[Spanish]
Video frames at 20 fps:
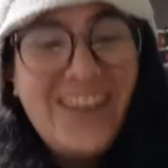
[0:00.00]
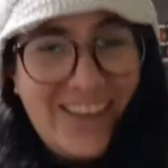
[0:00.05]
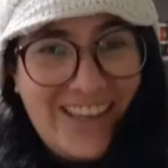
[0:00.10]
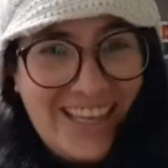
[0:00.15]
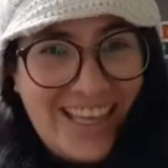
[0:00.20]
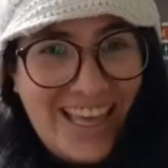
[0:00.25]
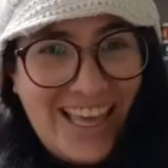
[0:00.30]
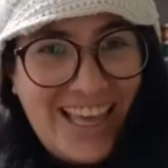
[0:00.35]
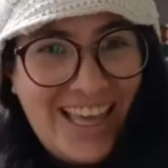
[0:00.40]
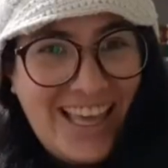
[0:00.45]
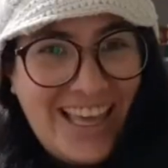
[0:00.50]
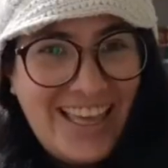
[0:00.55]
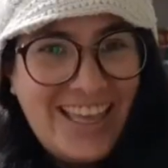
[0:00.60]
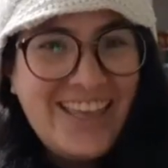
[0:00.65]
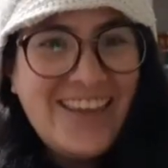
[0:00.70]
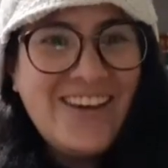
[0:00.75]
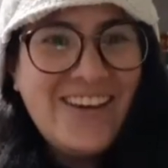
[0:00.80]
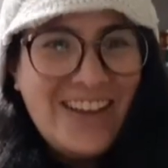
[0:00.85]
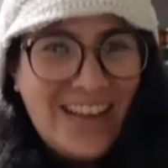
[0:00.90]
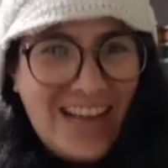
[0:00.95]

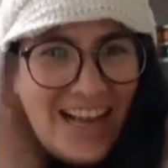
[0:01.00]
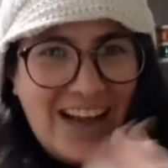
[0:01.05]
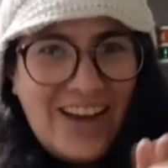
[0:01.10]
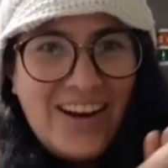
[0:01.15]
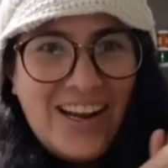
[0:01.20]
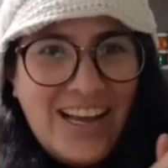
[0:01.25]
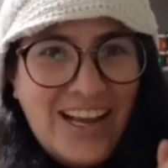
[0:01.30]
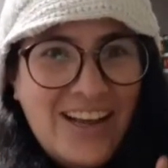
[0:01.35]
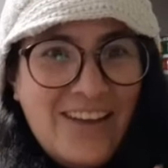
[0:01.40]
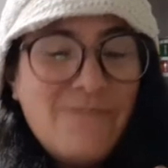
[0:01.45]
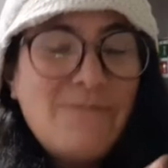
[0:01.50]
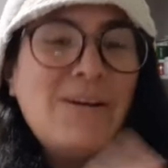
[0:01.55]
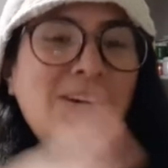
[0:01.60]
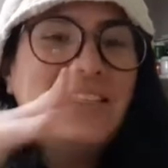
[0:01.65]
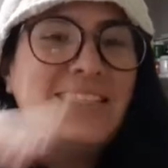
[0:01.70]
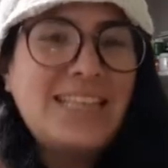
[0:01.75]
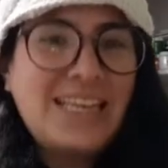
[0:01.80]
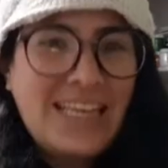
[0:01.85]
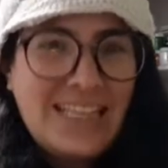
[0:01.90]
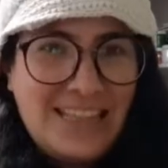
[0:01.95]
¿ok? Ahora
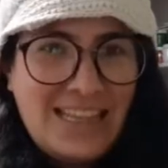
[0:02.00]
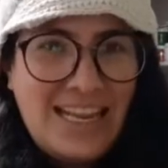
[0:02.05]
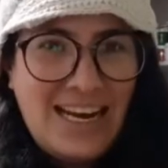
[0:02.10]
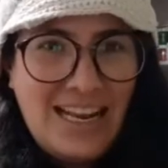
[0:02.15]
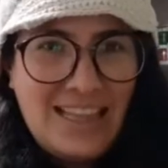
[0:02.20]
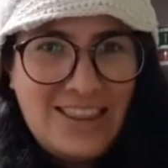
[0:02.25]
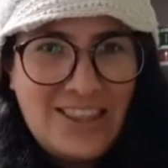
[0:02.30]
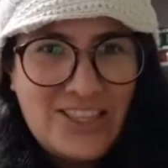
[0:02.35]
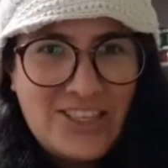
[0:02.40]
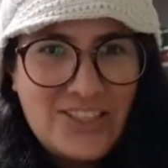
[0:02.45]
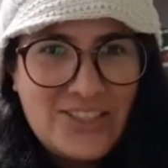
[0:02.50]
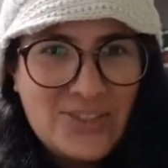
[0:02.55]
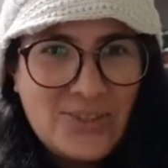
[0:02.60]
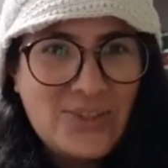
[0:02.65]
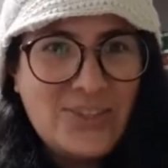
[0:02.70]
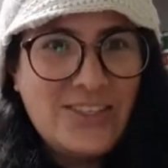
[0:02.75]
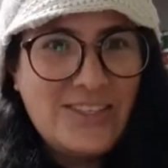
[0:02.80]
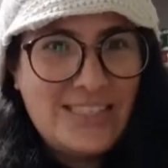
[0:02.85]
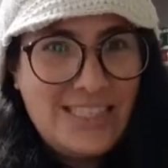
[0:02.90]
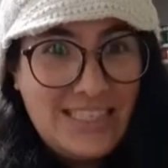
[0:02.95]
vamos a cantarla todos
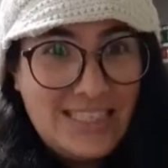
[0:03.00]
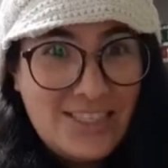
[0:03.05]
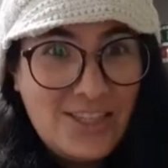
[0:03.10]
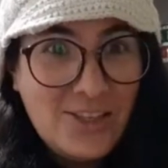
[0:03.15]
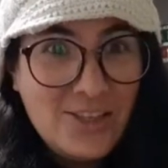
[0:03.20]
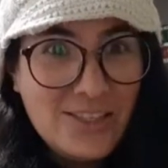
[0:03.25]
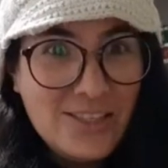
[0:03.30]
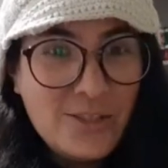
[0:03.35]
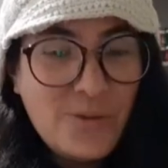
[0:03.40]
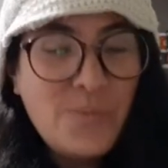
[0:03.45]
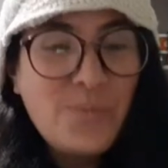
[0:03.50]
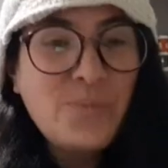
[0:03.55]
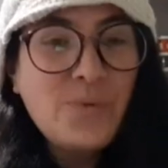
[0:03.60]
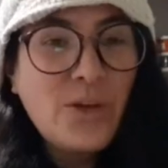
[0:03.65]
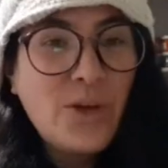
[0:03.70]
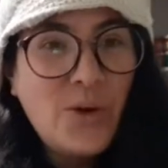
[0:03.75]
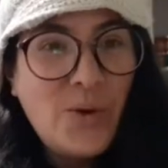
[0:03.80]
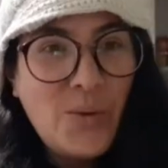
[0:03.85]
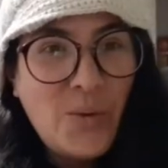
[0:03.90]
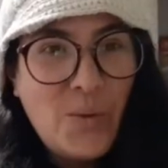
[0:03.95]
juntos. ¿Listos?
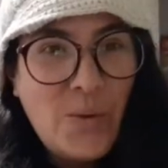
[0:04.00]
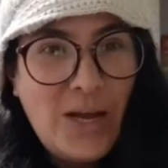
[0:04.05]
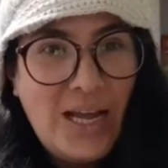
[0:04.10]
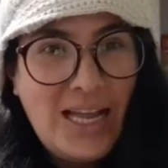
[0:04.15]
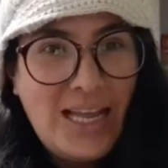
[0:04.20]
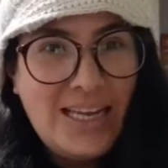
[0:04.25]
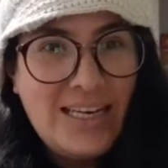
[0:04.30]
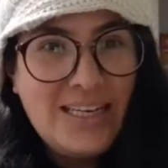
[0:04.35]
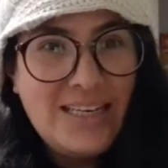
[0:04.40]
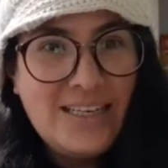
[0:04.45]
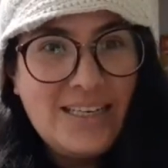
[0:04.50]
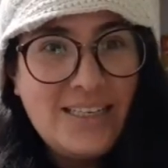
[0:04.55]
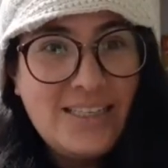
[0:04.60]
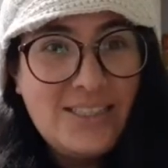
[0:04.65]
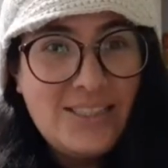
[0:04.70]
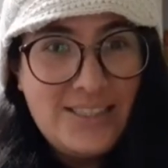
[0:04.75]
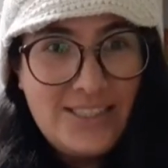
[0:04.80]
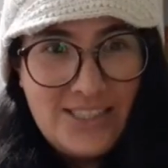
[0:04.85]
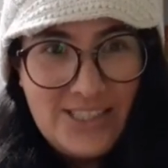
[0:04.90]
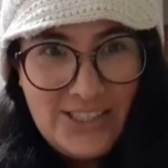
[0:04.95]
One,
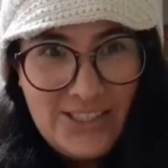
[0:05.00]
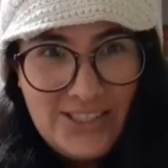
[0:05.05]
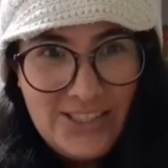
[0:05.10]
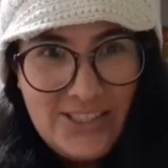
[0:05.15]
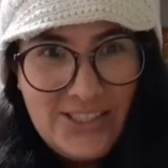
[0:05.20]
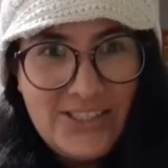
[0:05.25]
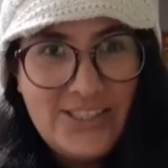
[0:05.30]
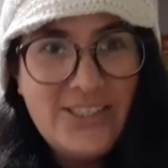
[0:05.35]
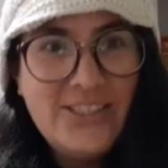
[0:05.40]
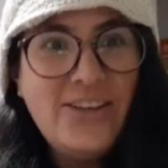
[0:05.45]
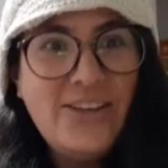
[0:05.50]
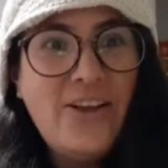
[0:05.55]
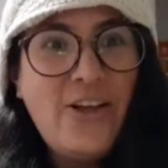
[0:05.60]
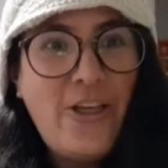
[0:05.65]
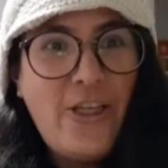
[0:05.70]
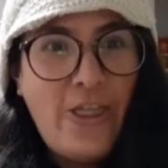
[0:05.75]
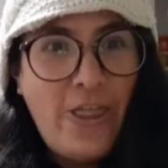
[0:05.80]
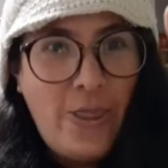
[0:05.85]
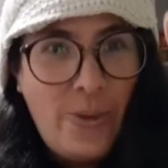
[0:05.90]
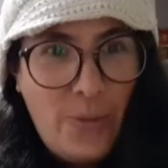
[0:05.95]
two,
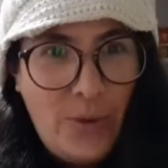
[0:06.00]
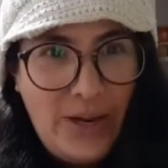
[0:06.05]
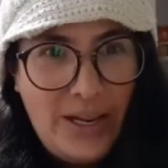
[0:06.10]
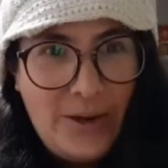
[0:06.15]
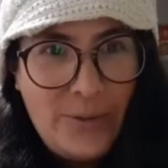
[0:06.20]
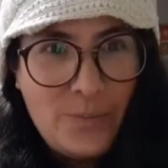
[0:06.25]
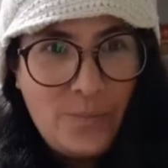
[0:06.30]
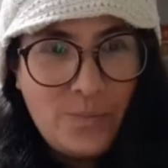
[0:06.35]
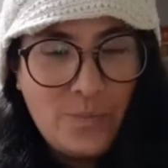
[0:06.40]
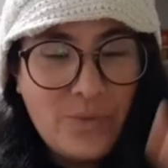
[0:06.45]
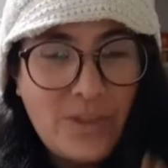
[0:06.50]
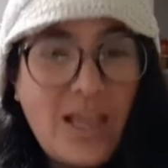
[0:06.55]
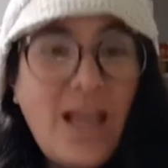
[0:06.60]
three.